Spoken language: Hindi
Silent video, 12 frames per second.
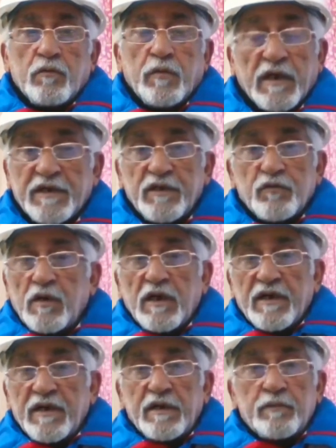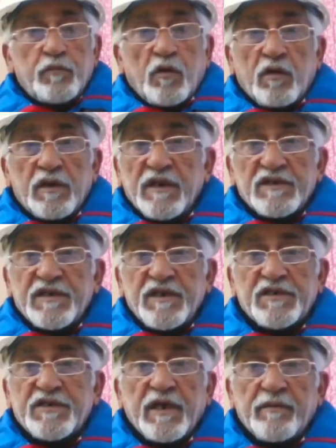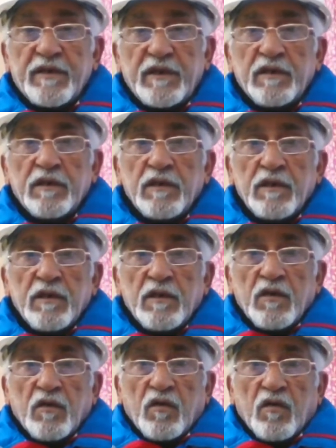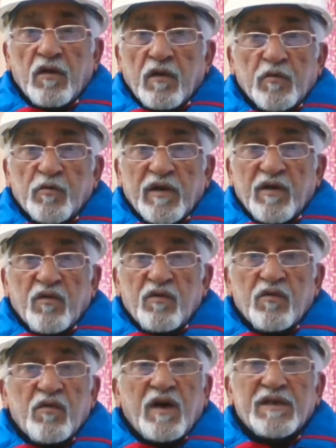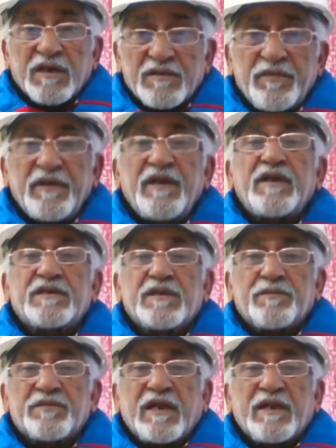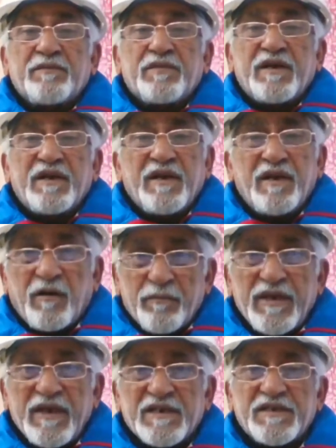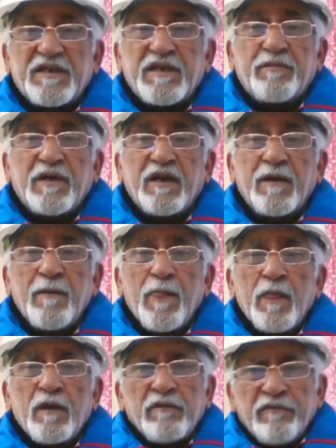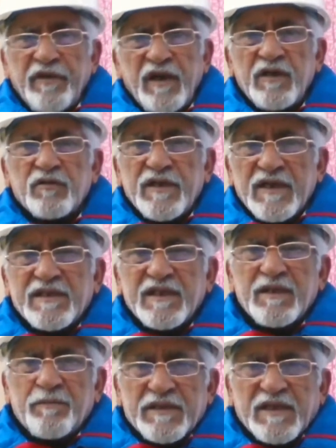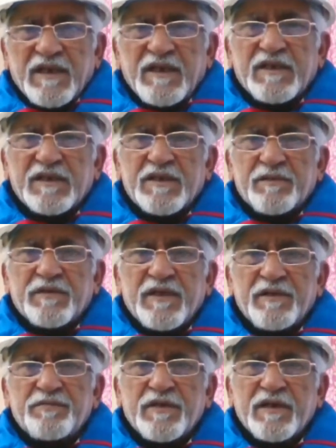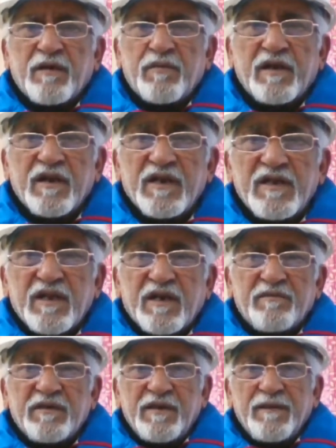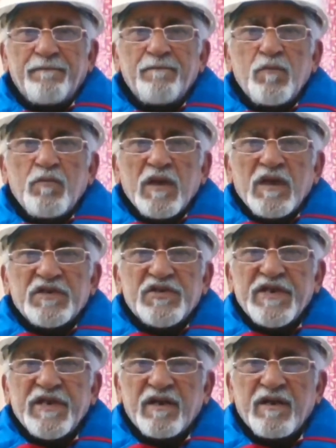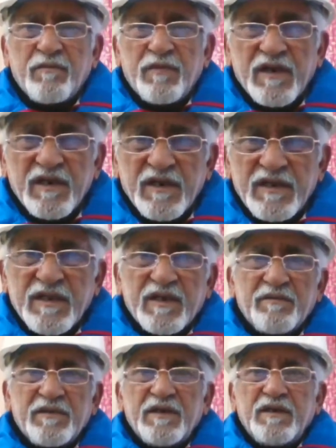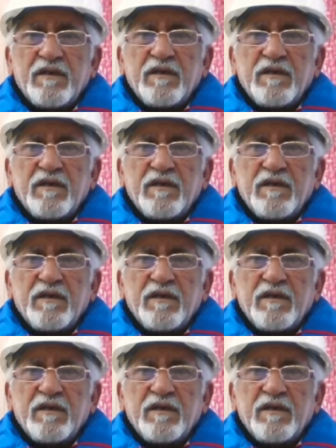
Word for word: बाकी तो आगे ऑडियंस की इच्छा है भाई और अमूमन लोगों को आदत भी नहीं है सब्सक्राइब करने की हम भी ऐसे थे पहले वीडियो देखते थे पता ही नहीं था सब्सक्रिप्शन का बटन किधर है भाई शेयर का बटन किधर है भाई